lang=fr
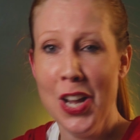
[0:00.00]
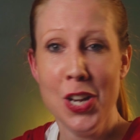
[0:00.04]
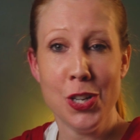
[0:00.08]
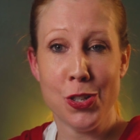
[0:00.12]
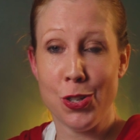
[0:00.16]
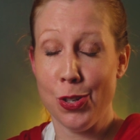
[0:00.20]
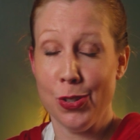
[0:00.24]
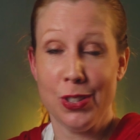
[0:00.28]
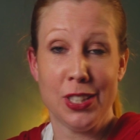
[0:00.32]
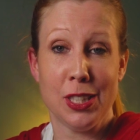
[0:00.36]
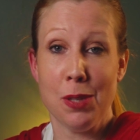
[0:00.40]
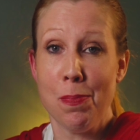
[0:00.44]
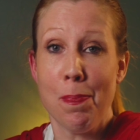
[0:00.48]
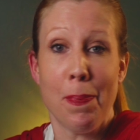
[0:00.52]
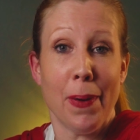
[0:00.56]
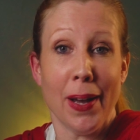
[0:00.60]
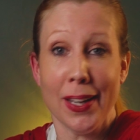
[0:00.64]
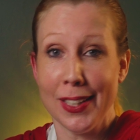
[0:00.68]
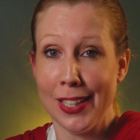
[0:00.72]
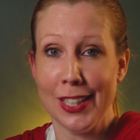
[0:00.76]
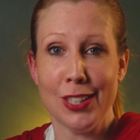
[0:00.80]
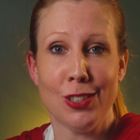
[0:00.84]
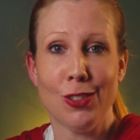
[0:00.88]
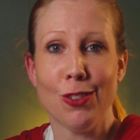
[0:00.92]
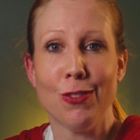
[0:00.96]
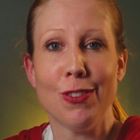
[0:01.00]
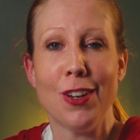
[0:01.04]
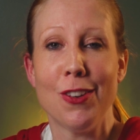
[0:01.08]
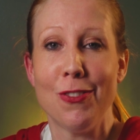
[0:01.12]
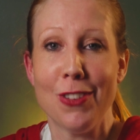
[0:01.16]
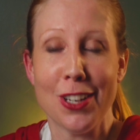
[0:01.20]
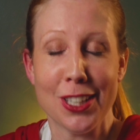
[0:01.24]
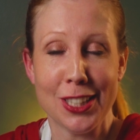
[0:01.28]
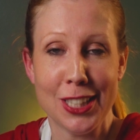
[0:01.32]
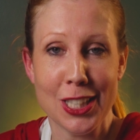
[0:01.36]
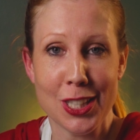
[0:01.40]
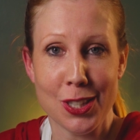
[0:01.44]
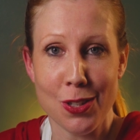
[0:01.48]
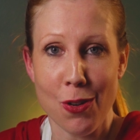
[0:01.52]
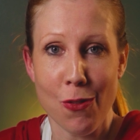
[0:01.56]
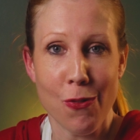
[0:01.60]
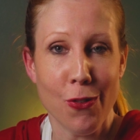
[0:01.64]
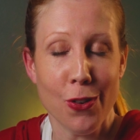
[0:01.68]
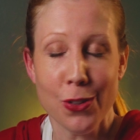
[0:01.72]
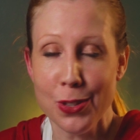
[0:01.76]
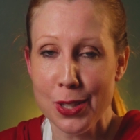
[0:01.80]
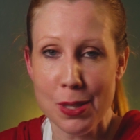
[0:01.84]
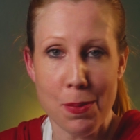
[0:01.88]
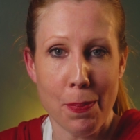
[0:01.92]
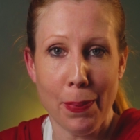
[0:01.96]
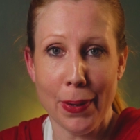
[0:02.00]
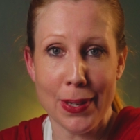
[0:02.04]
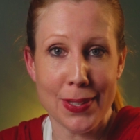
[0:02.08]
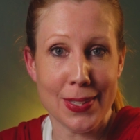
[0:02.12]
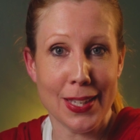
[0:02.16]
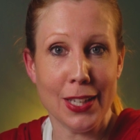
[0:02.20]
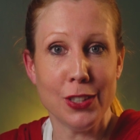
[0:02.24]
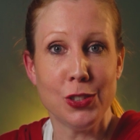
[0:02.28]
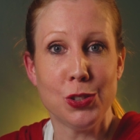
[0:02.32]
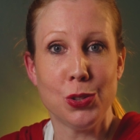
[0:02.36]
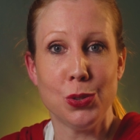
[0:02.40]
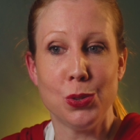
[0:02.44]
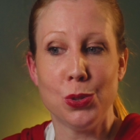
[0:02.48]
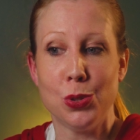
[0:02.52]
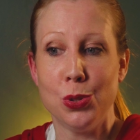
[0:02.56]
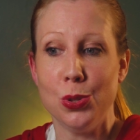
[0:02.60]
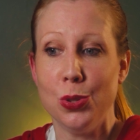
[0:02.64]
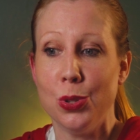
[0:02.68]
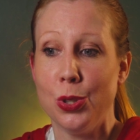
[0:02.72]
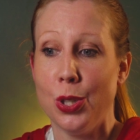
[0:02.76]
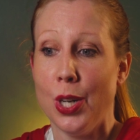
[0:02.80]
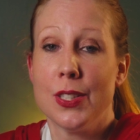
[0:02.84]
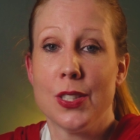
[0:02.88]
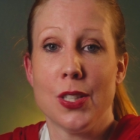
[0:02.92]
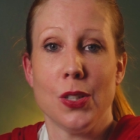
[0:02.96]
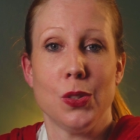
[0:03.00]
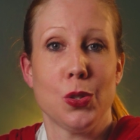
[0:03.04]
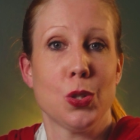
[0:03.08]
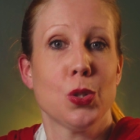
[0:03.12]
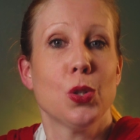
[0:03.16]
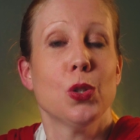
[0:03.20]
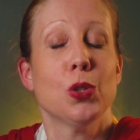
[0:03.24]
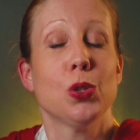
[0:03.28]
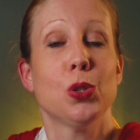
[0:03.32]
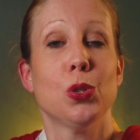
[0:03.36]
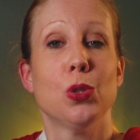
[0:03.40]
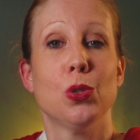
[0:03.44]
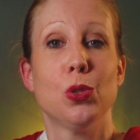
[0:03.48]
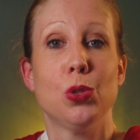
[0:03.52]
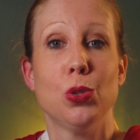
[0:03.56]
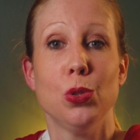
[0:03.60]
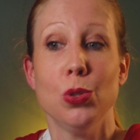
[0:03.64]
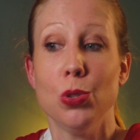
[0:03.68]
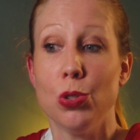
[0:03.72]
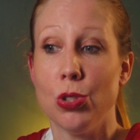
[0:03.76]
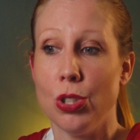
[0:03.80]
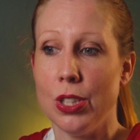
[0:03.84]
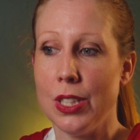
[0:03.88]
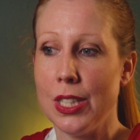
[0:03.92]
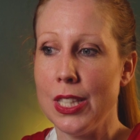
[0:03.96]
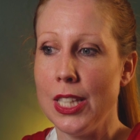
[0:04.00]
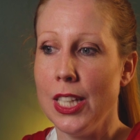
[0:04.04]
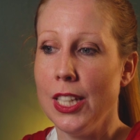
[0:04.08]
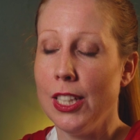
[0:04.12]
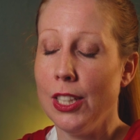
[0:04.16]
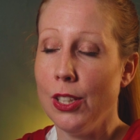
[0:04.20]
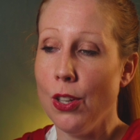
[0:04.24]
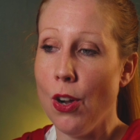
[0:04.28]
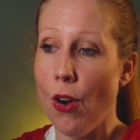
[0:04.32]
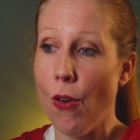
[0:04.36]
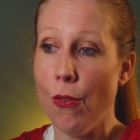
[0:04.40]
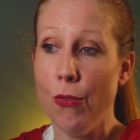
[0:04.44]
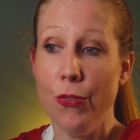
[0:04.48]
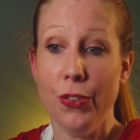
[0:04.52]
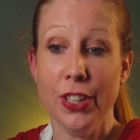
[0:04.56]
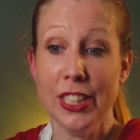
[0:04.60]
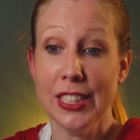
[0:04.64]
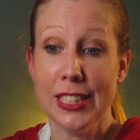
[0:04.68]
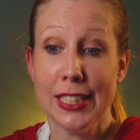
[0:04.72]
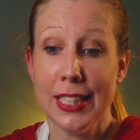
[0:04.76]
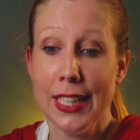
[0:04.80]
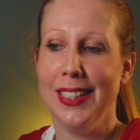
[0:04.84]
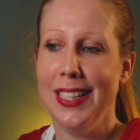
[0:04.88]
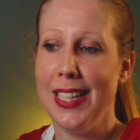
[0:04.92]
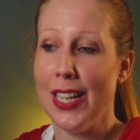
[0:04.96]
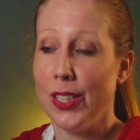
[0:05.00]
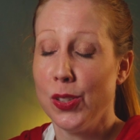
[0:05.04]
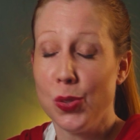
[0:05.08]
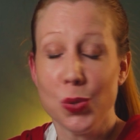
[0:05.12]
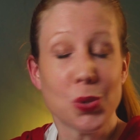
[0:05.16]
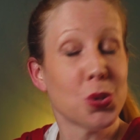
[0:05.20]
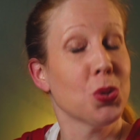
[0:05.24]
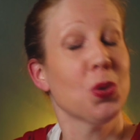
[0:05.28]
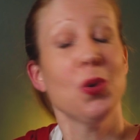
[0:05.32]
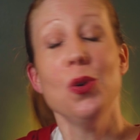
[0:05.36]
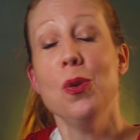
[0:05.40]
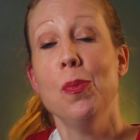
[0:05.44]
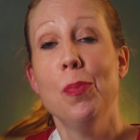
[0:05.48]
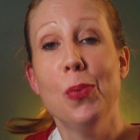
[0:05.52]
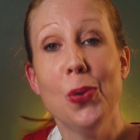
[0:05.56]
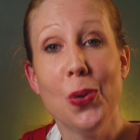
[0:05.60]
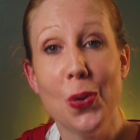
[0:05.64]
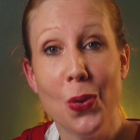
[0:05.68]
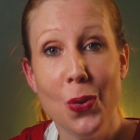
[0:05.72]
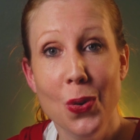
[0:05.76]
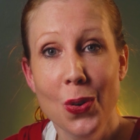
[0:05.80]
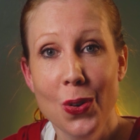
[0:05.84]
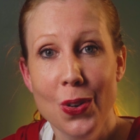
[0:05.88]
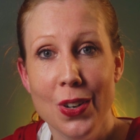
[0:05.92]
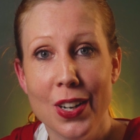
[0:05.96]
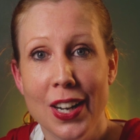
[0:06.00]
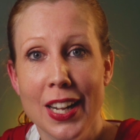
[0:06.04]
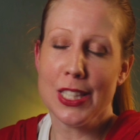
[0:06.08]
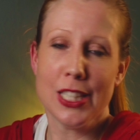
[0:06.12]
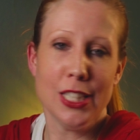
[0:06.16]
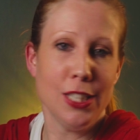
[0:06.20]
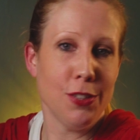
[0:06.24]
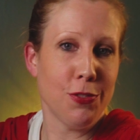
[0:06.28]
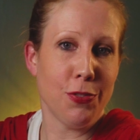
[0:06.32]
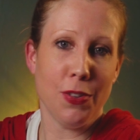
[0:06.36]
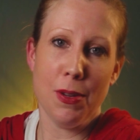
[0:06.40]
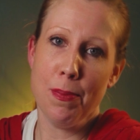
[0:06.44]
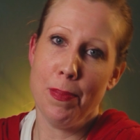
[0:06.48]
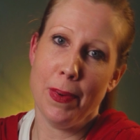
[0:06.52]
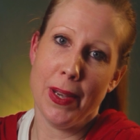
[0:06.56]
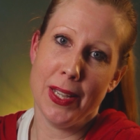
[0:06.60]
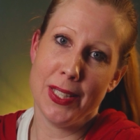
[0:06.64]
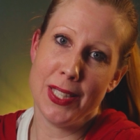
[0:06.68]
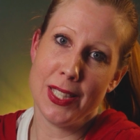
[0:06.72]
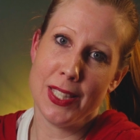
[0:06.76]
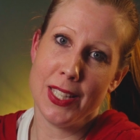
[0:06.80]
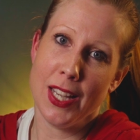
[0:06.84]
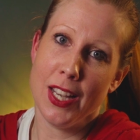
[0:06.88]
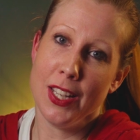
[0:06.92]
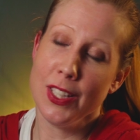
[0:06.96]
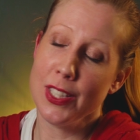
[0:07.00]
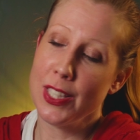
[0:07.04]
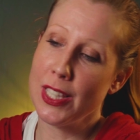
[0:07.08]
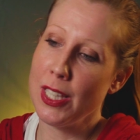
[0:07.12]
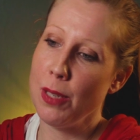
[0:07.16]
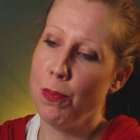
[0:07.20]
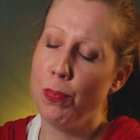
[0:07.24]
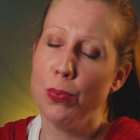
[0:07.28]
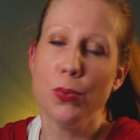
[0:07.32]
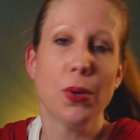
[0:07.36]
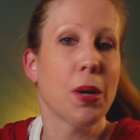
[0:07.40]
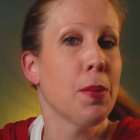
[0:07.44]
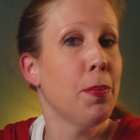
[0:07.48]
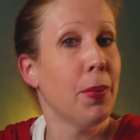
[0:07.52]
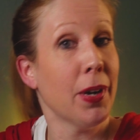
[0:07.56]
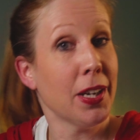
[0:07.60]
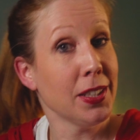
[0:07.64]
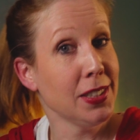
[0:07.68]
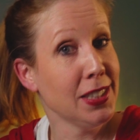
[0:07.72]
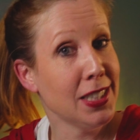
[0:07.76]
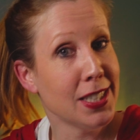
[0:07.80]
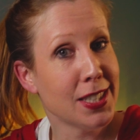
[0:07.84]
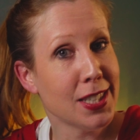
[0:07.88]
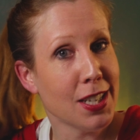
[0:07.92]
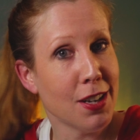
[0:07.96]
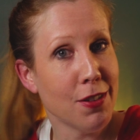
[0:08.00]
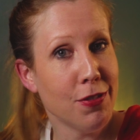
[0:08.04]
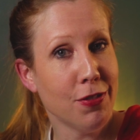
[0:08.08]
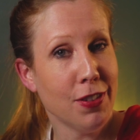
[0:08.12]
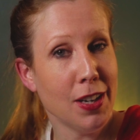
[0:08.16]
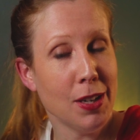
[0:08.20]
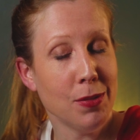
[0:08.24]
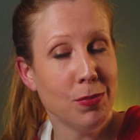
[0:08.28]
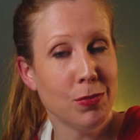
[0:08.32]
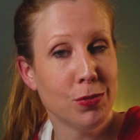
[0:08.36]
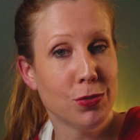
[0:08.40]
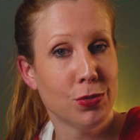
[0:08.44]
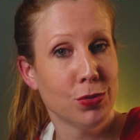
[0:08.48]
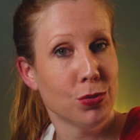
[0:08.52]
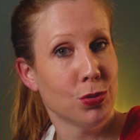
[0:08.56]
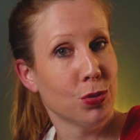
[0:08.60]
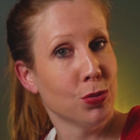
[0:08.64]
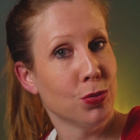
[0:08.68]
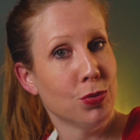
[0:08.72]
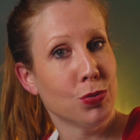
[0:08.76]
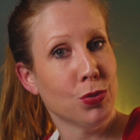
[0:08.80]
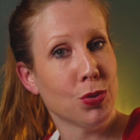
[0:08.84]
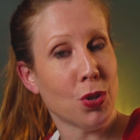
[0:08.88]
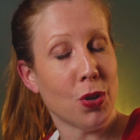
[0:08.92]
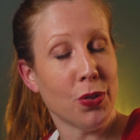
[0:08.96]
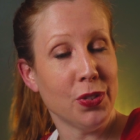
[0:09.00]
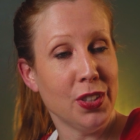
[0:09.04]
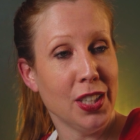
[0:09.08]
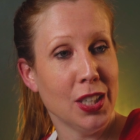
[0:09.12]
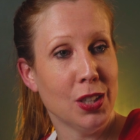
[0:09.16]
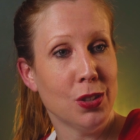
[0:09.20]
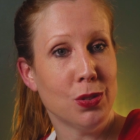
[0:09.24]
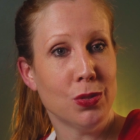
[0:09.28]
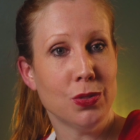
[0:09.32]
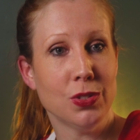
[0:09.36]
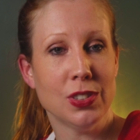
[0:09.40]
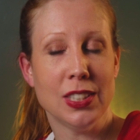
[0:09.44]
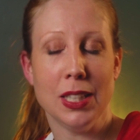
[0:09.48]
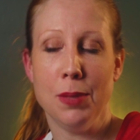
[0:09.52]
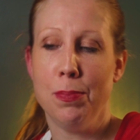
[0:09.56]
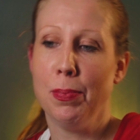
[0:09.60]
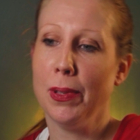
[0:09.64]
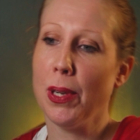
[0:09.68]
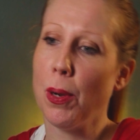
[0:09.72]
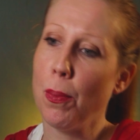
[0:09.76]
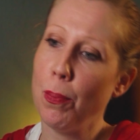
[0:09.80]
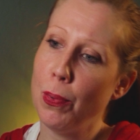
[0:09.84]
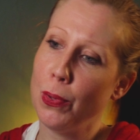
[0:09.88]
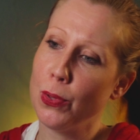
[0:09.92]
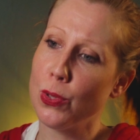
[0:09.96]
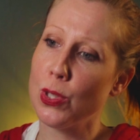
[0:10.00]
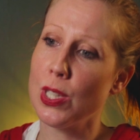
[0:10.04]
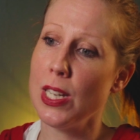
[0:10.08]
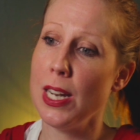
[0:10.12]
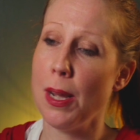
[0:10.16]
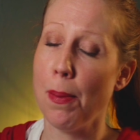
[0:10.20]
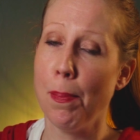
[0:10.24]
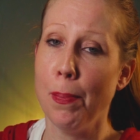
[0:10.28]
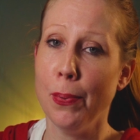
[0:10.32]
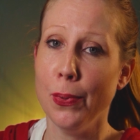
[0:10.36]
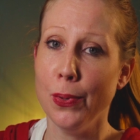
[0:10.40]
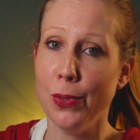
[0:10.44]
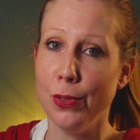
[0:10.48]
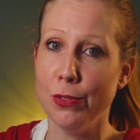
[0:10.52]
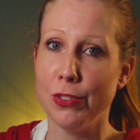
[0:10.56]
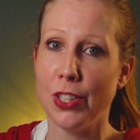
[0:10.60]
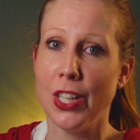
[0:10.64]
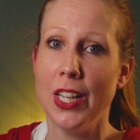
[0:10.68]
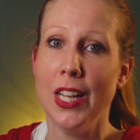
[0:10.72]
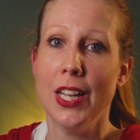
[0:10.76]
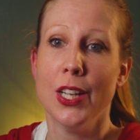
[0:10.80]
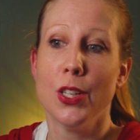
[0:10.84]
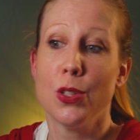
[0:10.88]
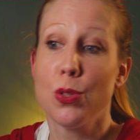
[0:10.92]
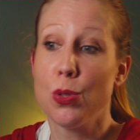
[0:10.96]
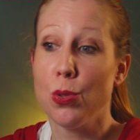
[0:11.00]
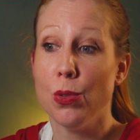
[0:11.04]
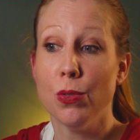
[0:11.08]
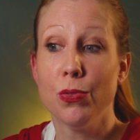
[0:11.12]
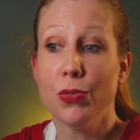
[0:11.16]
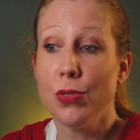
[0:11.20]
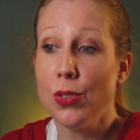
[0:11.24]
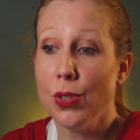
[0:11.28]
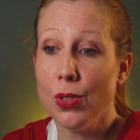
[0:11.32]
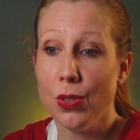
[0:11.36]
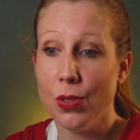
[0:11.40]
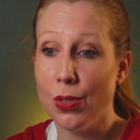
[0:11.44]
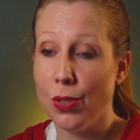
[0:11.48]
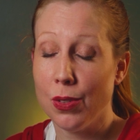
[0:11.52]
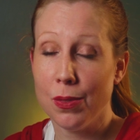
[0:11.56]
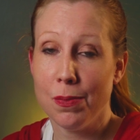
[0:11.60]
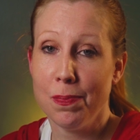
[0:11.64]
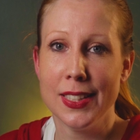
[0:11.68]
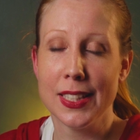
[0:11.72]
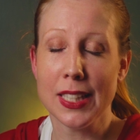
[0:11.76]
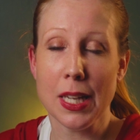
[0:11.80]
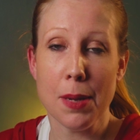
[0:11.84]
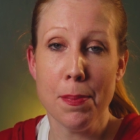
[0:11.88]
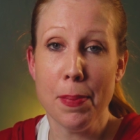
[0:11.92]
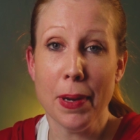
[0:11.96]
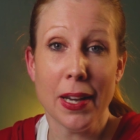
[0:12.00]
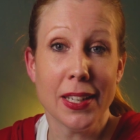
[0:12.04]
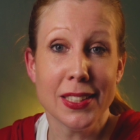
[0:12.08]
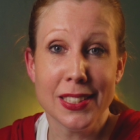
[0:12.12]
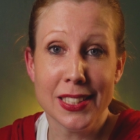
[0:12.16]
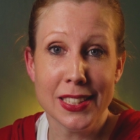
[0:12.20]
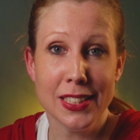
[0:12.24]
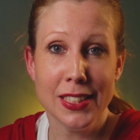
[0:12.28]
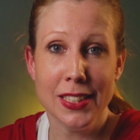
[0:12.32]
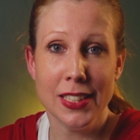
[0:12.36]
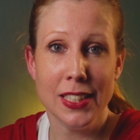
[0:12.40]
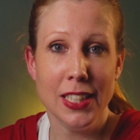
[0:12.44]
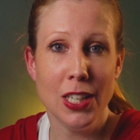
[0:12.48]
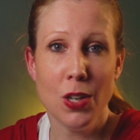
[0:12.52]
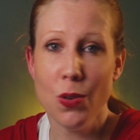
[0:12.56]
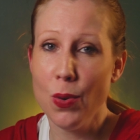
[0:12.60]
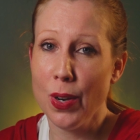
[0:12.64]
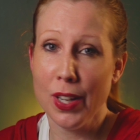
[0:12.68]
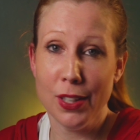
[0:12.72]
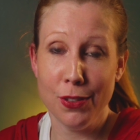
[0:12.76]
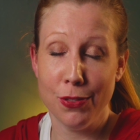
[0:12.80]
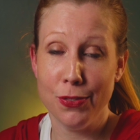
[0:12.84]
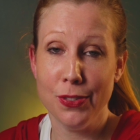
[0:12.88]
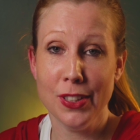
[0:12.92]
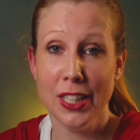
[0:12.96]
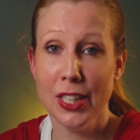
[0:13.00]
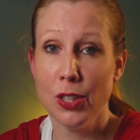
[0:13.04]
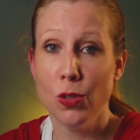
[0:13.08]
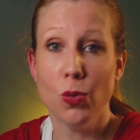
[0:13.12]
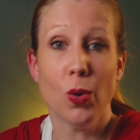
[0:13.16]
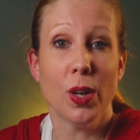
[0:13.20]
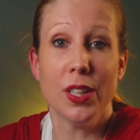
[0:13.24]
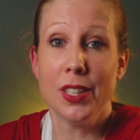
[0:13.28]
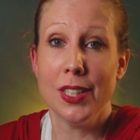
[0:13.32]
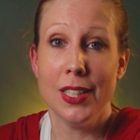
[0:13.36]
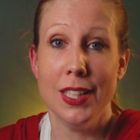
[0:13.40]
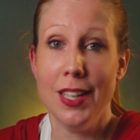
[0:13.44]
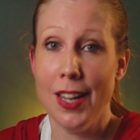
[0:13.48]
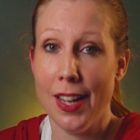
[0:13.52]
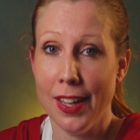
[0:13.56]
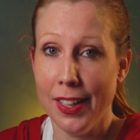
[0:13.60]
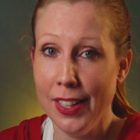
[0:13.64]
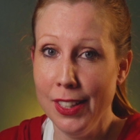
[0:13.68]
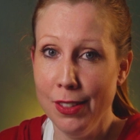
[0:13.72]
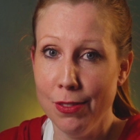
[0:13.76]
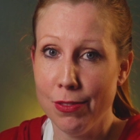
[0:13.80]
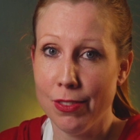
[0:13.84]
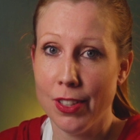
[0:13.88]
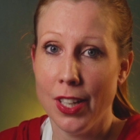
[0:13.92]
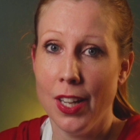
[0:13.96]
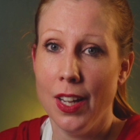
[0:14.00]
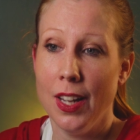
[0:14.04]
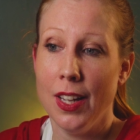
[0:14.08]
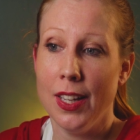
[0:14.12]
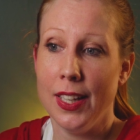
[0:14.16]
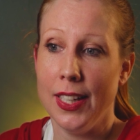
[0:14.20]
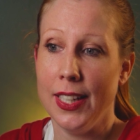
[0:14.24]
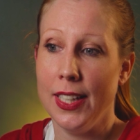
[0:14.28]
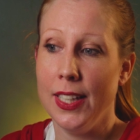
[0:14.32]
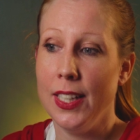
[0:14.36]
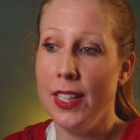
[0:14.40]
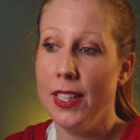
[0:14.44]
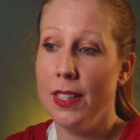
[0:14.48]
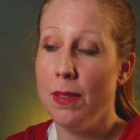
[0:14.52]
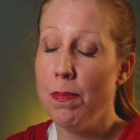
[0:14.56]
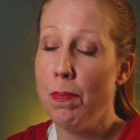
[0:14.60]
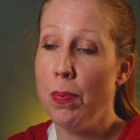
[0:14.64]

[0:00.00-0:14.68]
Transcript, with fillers: je dis pas qu'il devait avoir des enfants, c'est pas ça que je juge. Ce que je juge, c'est qu'en fait, il a toujours le beau rôle. S'il fait pas ça, c'est pour épargner sa femme, vous vous rendez compte Et puis en plus, la pauvre, sauf qu'il serait parti, il aurait fait quoi qu'il arrive, et